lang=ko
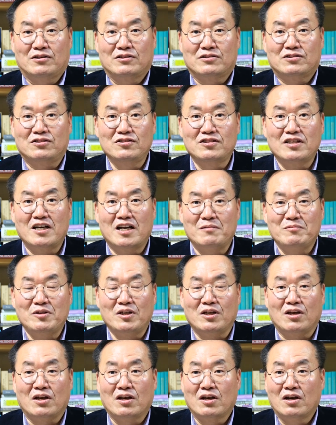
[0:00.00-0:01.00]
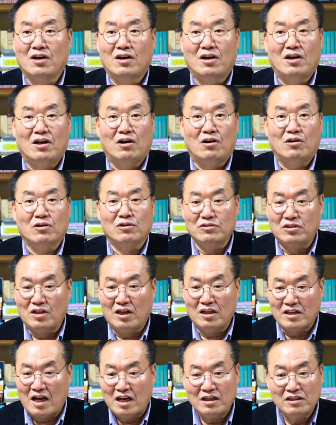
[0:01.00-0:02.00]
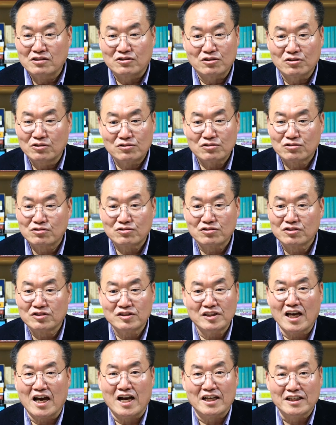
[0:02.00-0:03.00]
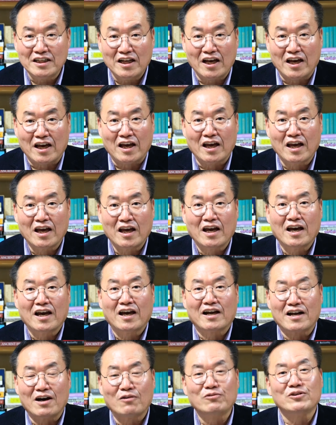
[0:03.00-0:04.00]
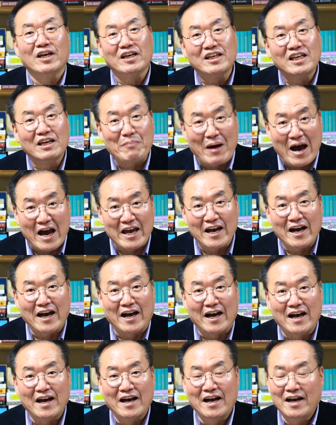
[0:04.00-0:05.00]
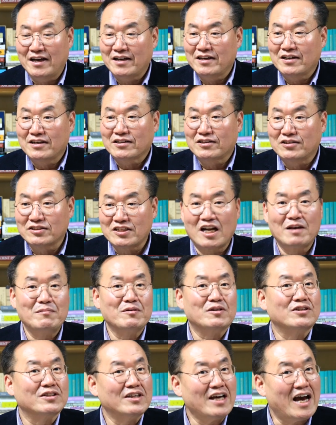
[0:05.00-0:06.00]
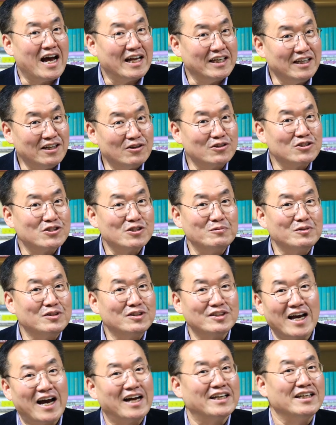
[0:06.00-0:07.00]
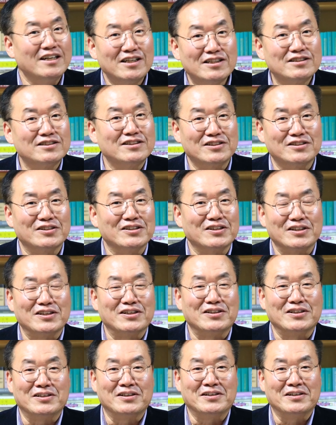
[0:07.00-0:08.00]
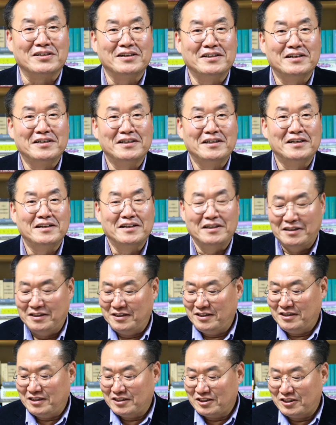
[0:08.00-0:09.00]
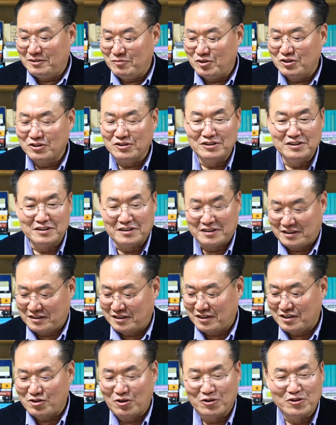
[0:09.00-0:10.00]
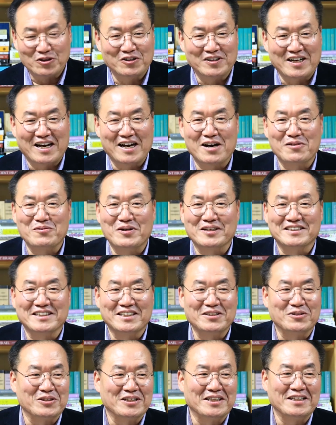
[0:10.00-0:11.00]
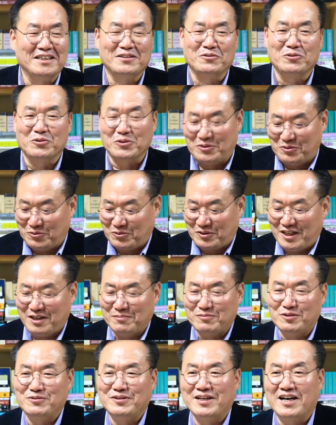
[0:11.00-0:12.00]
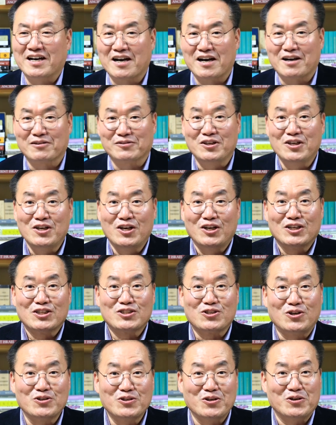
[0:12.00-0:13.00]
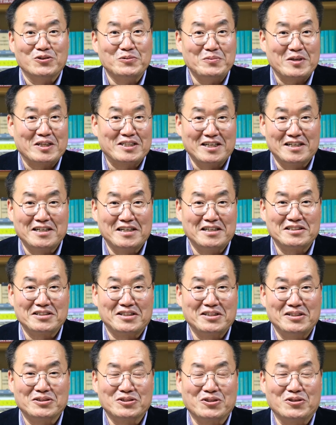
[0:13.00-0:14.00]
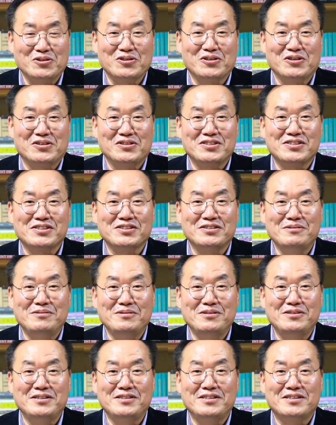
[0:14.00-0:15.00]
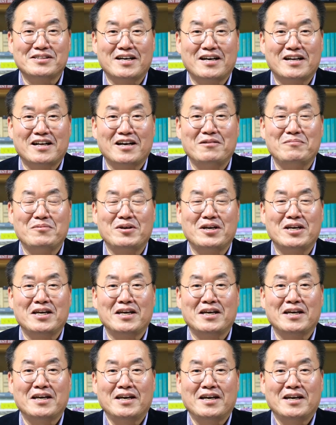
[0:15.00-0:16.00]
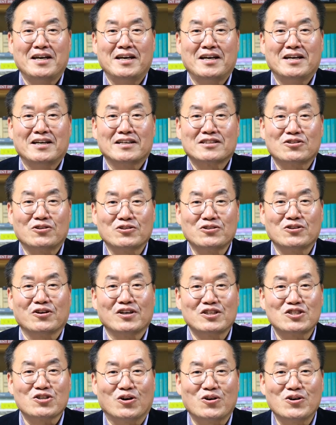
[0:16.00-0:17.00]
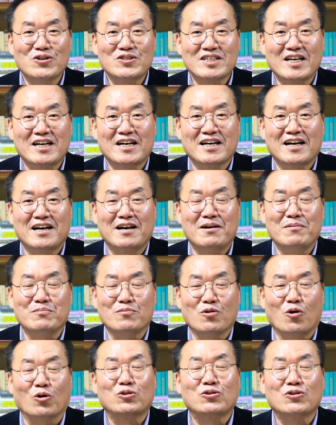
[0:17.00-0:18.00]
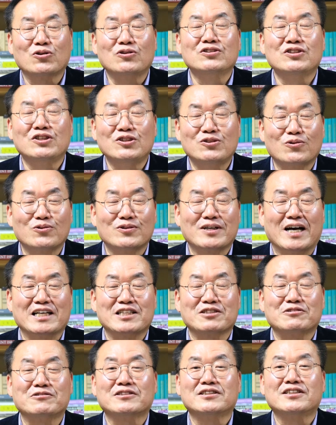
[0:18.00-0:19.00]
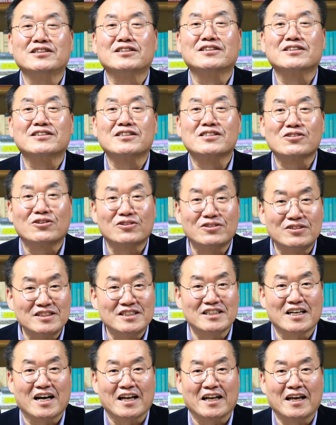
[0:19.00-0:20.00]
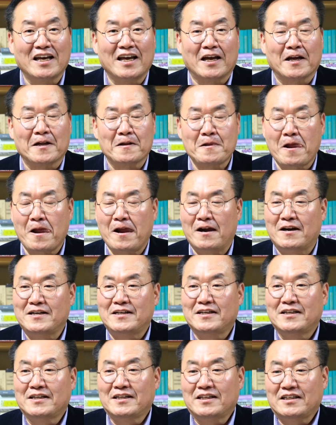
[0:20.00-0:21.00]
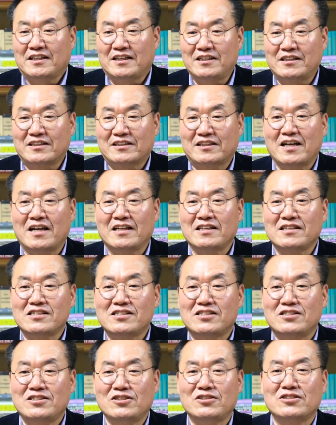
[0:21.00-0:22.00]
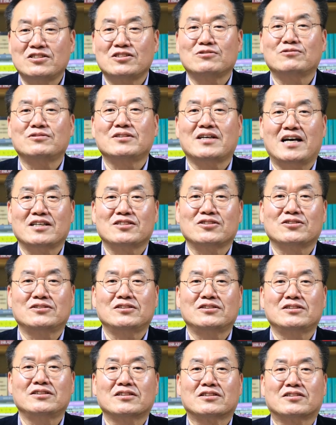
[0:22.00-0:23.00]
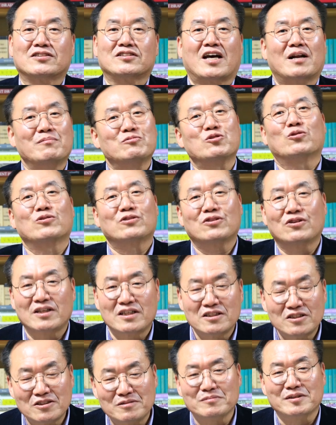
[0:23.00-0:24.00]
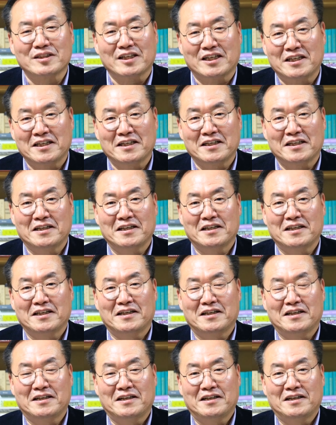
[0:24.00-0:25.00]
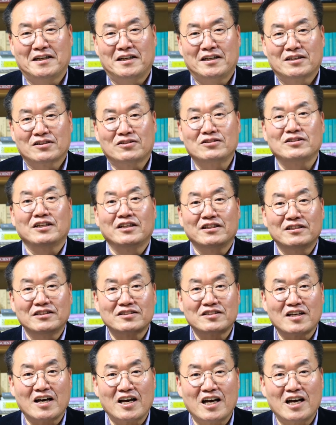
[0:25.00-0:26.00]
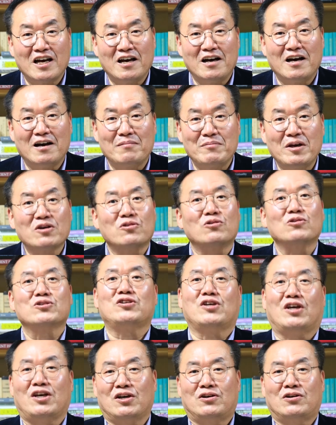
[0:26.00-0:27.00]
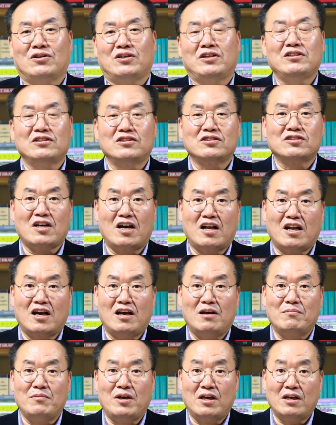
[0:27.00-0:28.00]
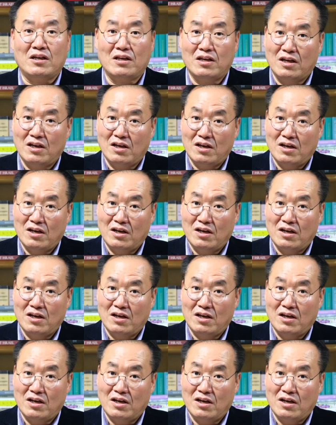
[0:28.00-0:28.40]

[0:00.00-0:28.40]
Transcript: 쓴 사람이 이거 나, 나는 그런 뜻으로 쓴 게 아니네 라고 얘기해 봐야 그 사람이 그렇게 안 읽었으면 그렇게 안 읽은 거예요. 심지어는 제가 성경을 안 갖고 왔는데 여기 요, 요 테이블 위에 안 갖고 왔는데 성경도 마찬가지예요. 성경을 쓴 사람의 성경의 저자가 어떤 의도를 가지고 그 글을 썼든지 간에 일단 쓰여지고 나서는 그 사람 손은 떠난 겁니다. 그건 읽는 사람의 것이에요. 읽는 사람의